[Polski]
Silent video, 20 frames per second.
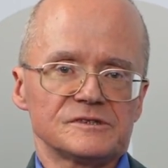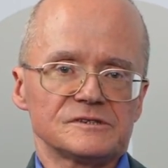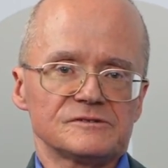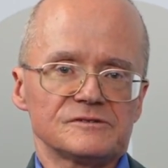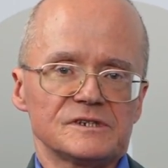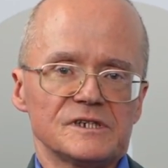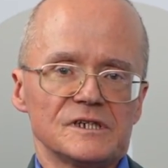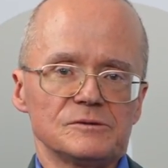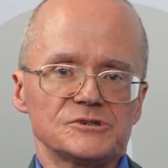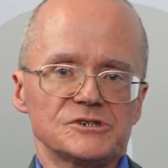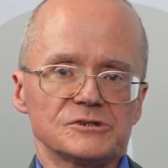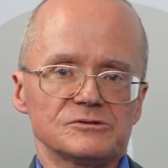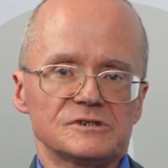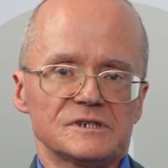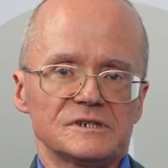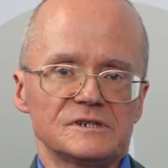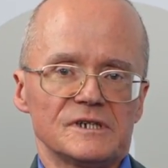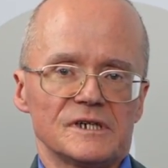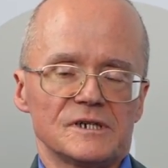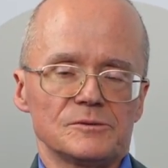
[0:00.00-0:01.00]
Więc wydaje mi się, że
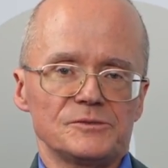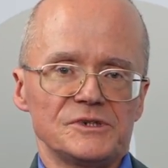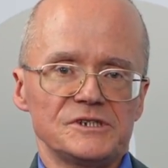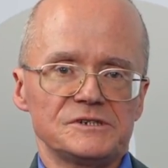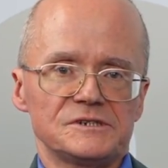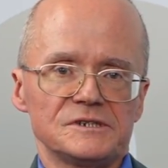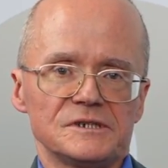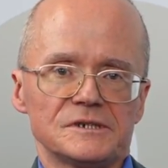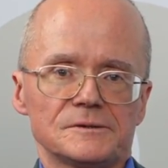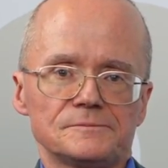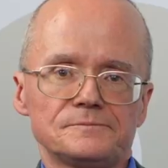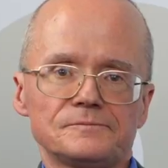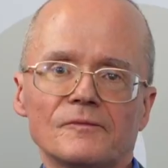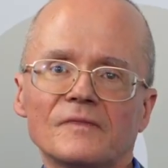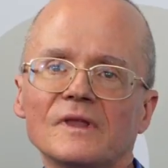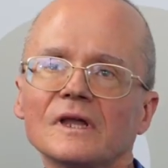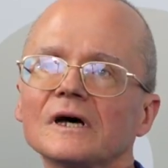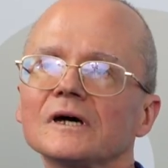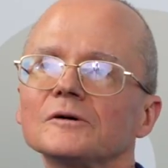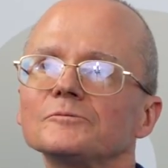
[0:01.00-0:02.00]
tutaj te ambicje,
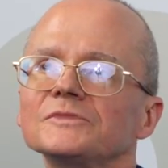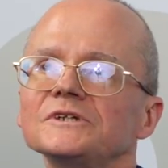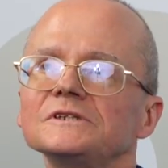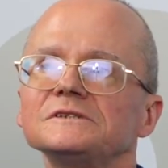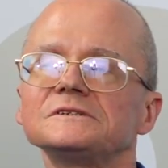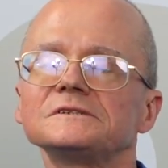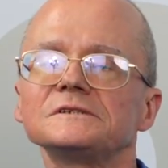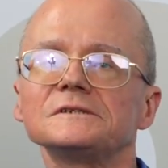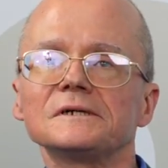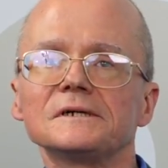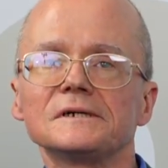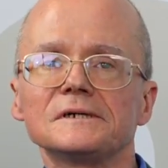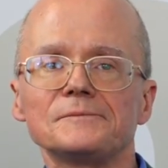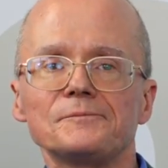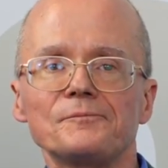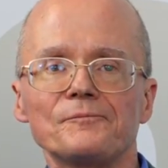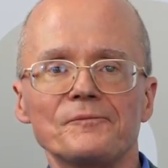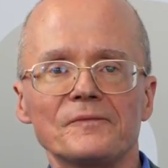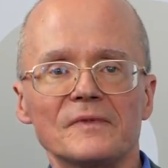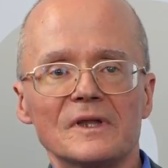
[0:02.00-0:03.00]
mm, ambicje
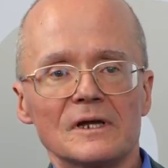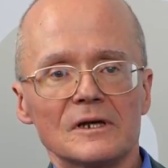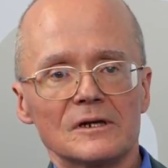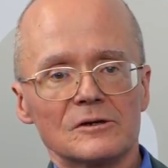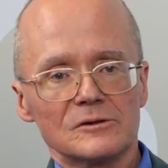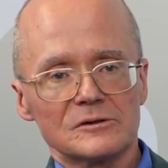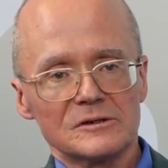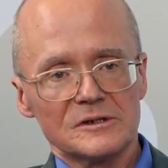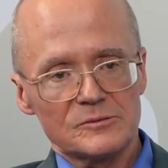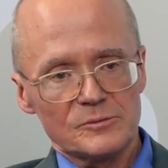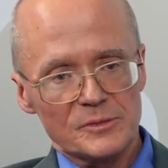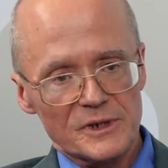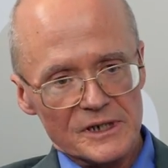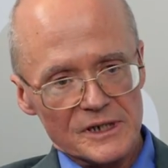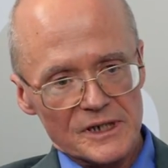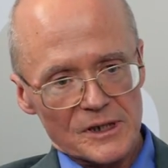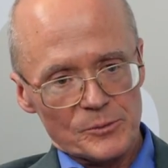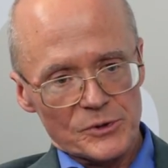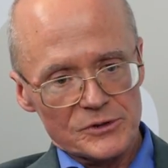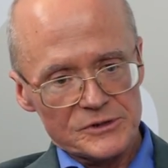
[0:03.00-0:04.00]
mm,
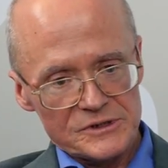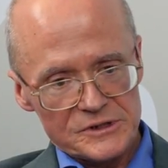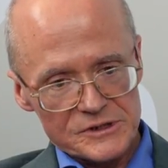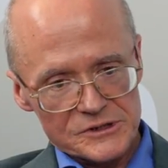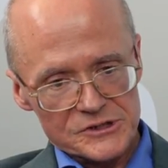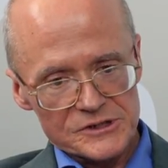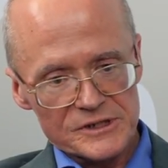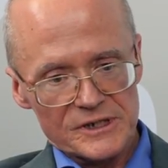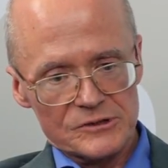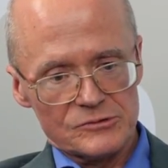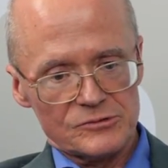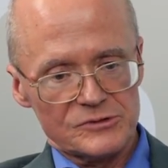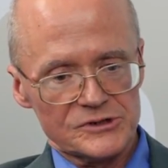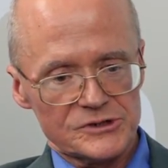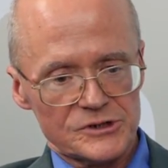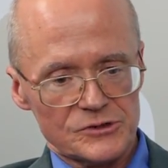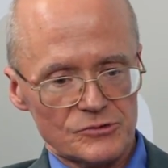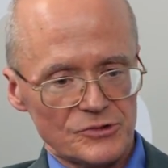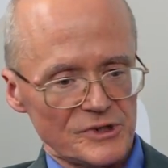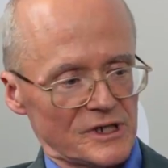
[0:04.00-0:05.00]
Kronenberga polityczne,
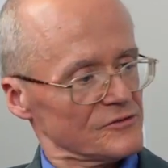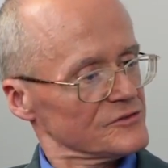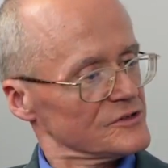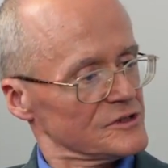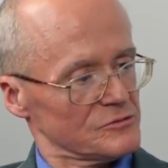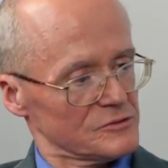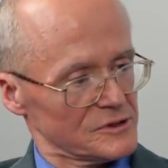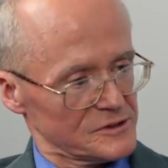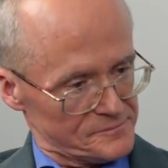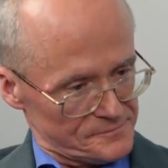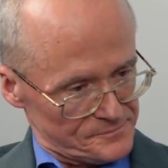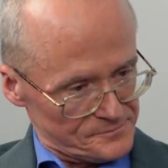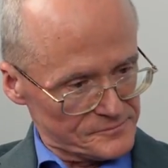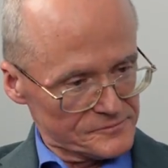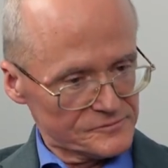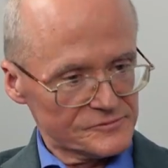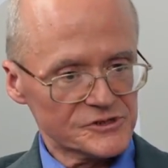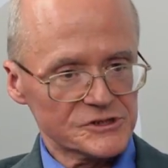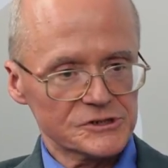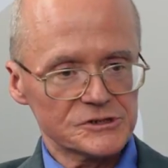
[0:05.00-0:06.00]
które się ujawniły
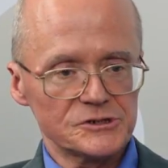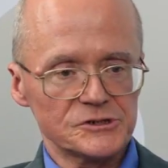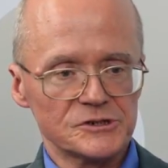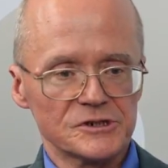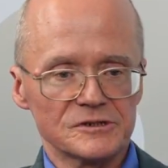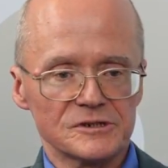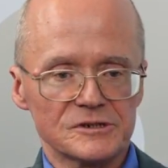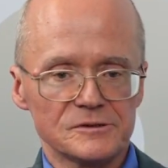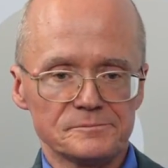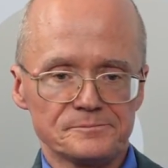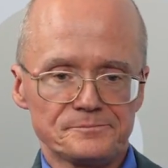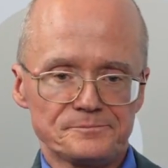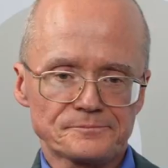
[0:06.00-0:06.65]
w 60